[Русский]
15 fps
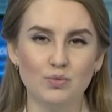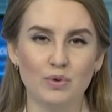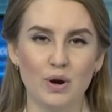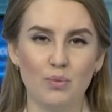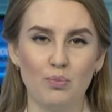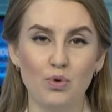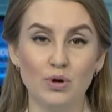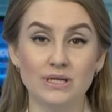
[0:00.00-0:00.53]

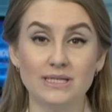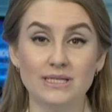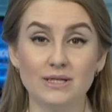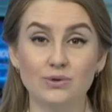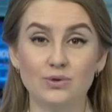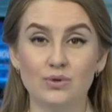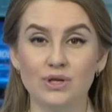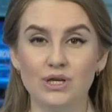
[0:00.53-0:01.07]
прополис и
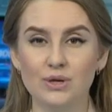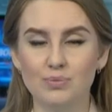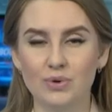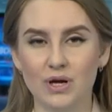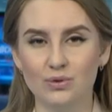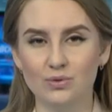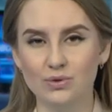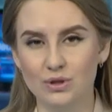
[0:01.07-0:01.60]
другие
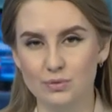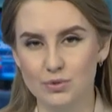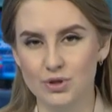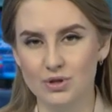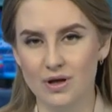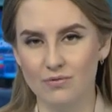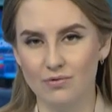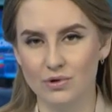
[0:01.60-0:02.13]
продукты
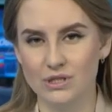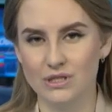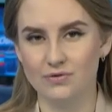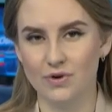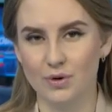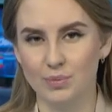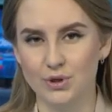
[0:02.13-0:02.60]
пчеловодства.